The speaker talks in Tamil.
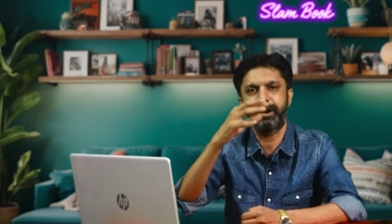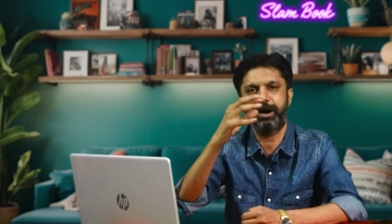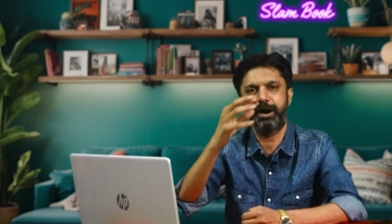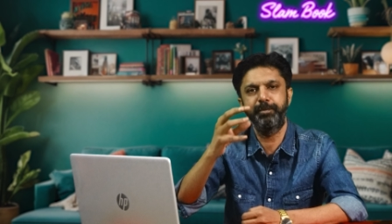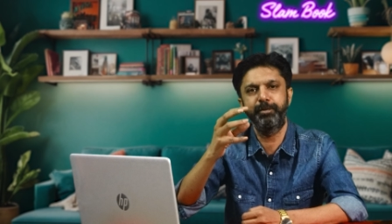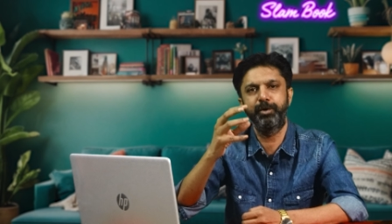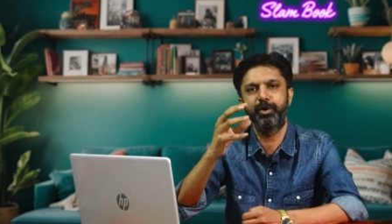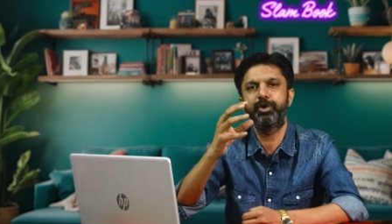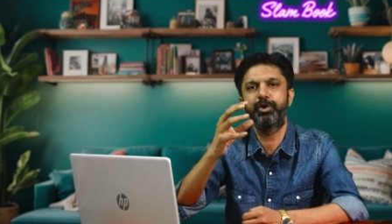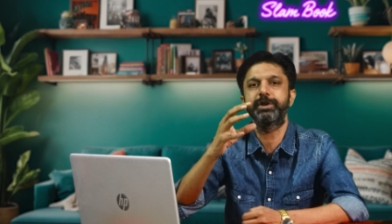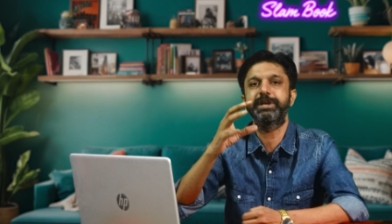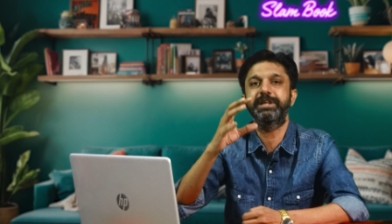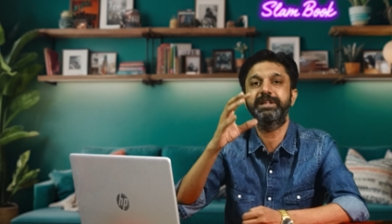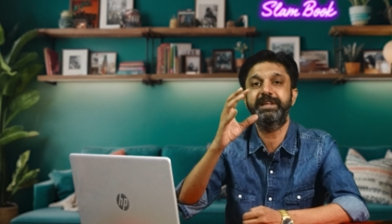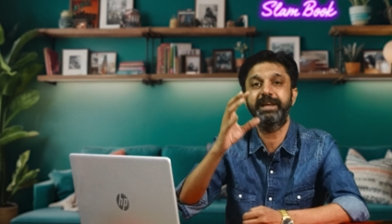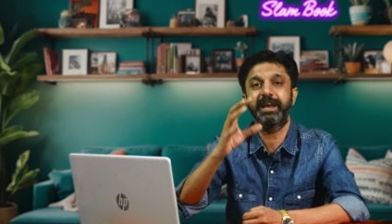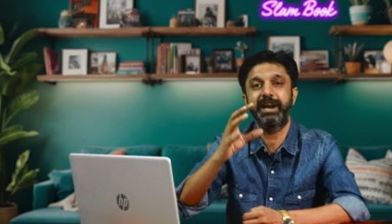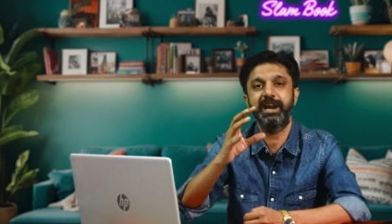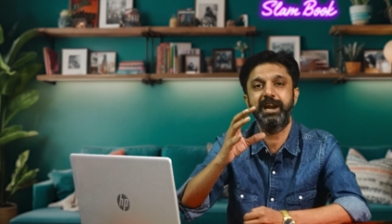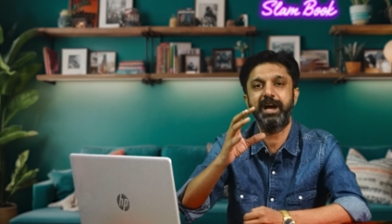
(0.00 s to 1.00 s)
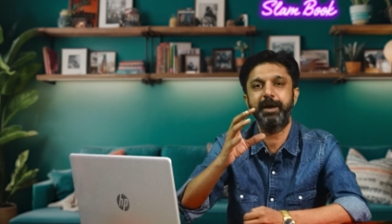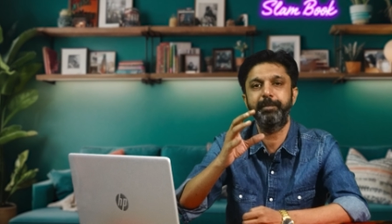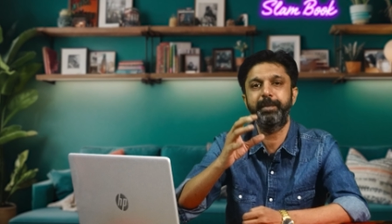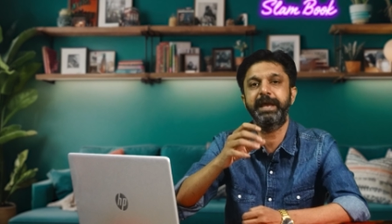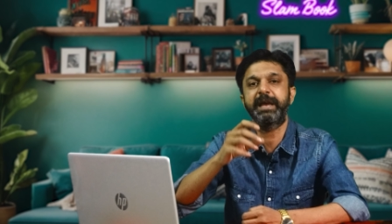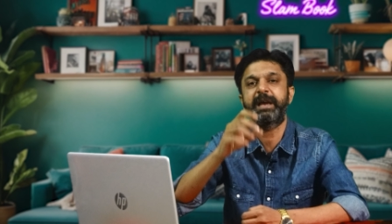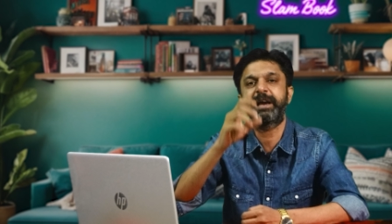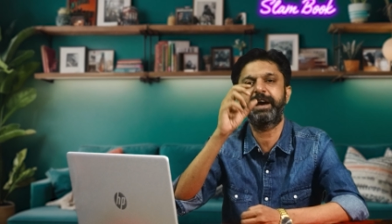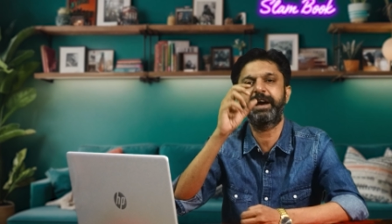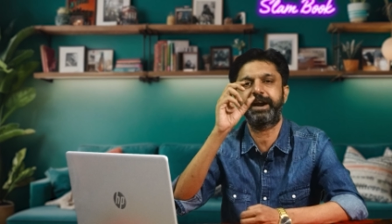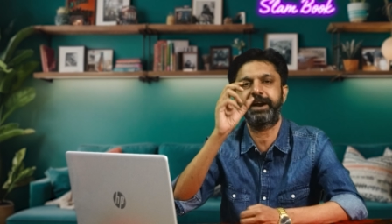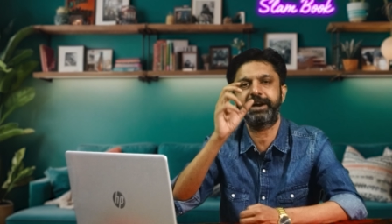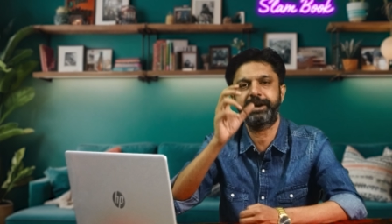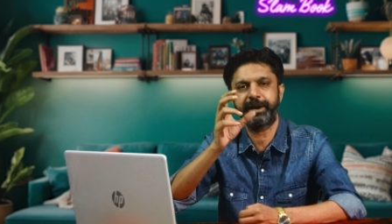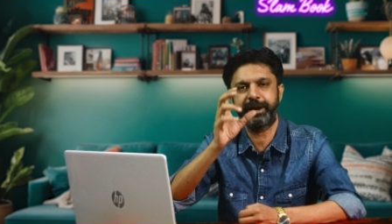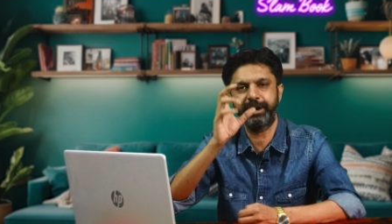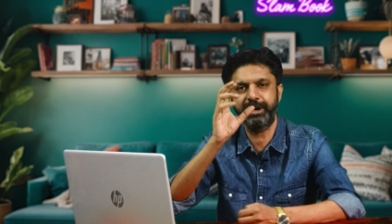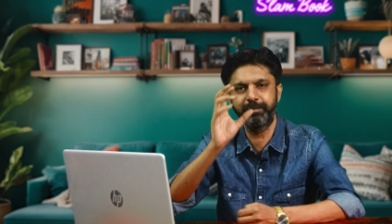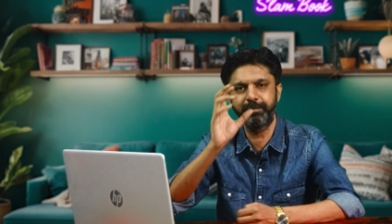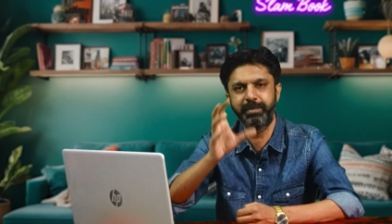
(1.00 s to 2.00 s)
காம்போ இது எல்லாமே
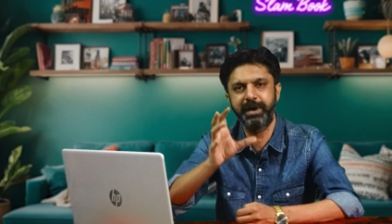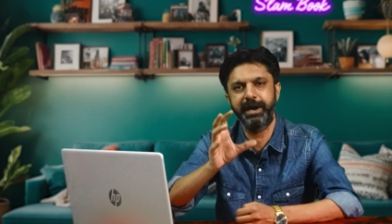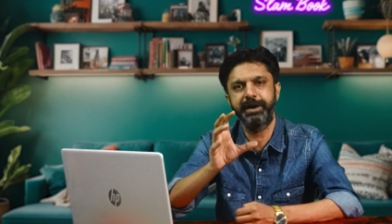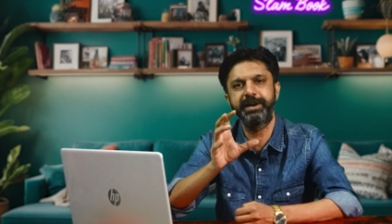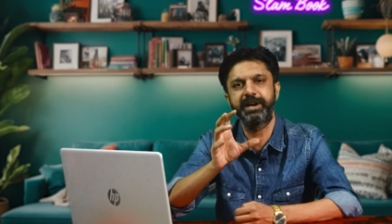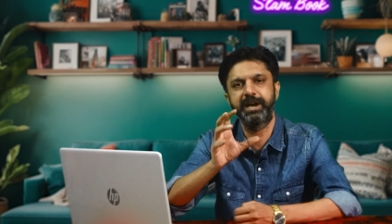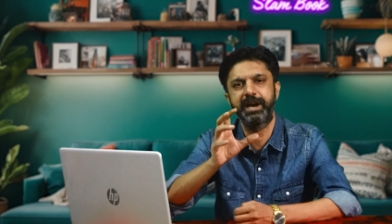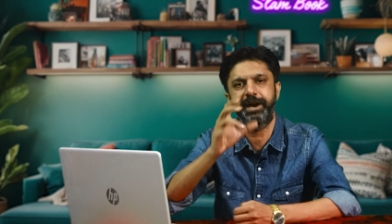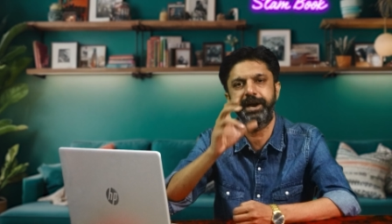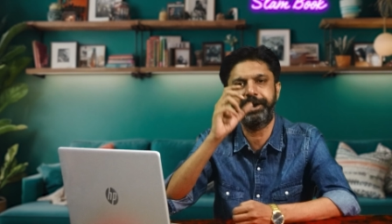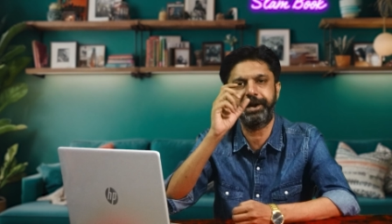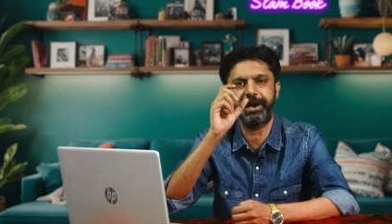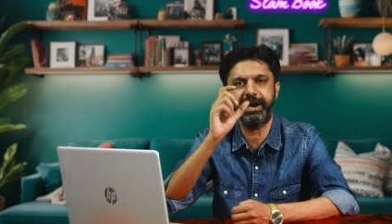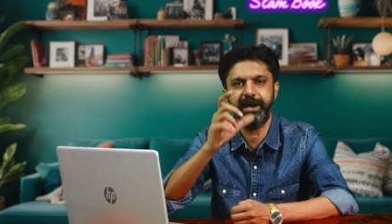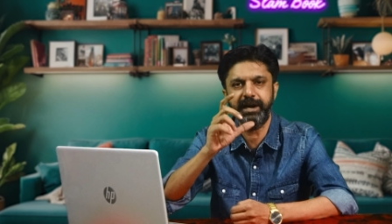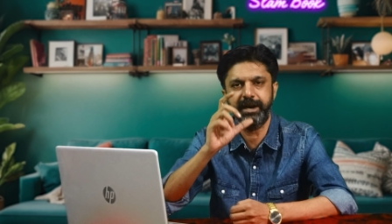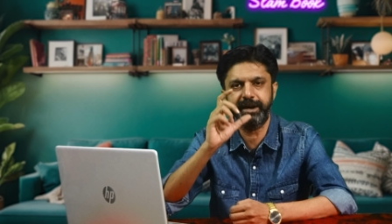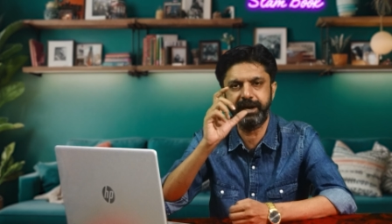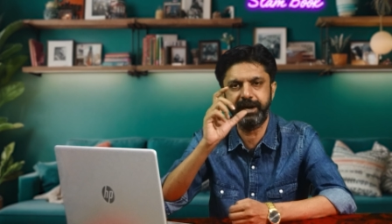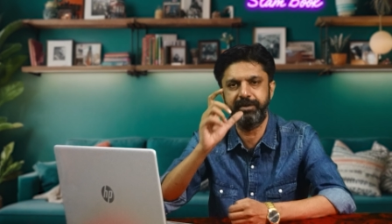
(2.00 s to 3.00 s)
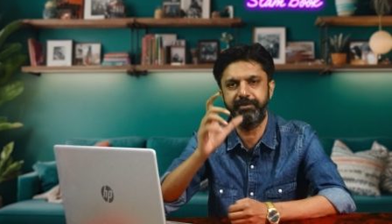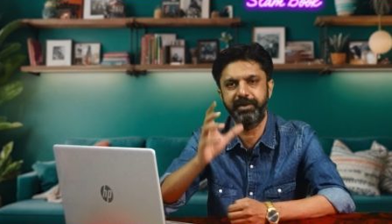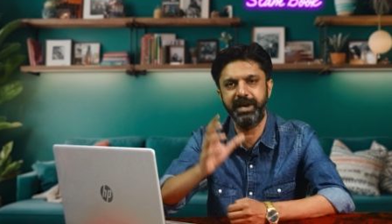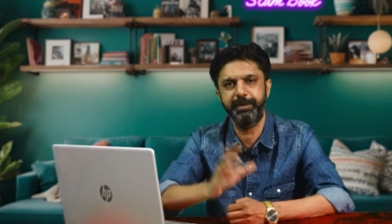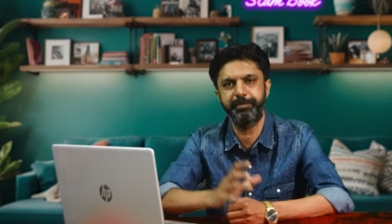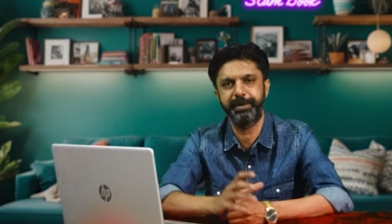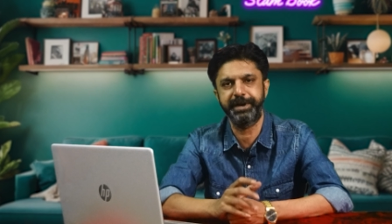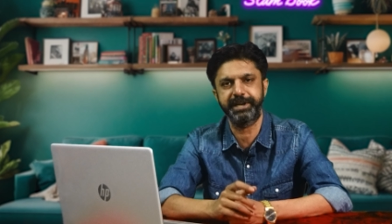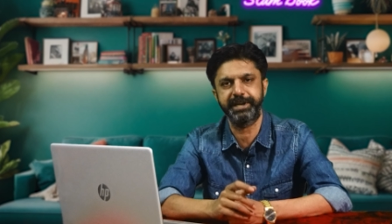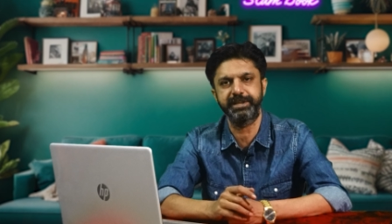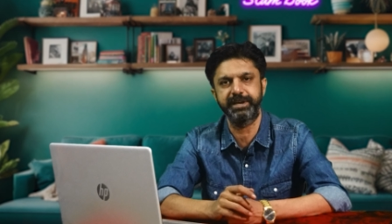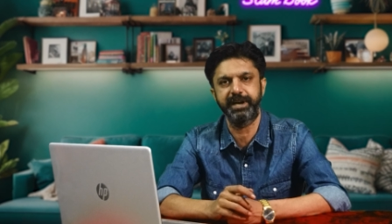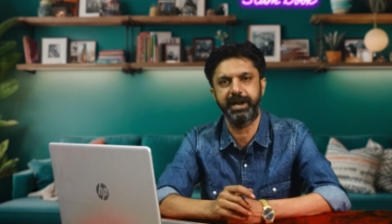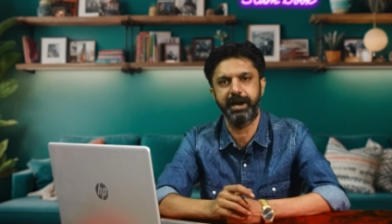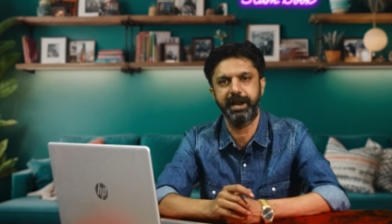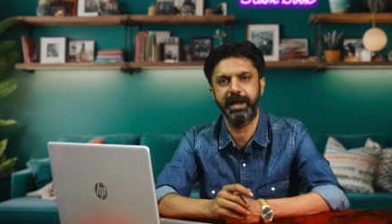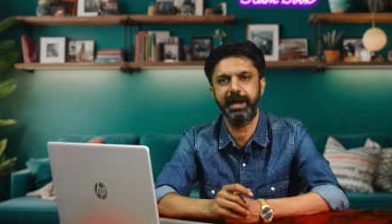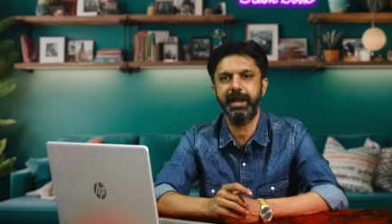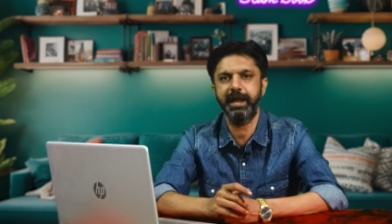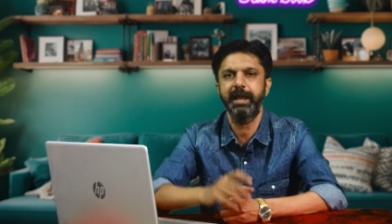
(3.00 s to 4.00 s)
கரெக்டான பிளெண்டில் ட்ரெய்லரில்
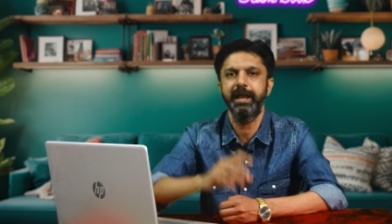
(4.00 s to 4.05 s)
வெளிப்பட்டதுனால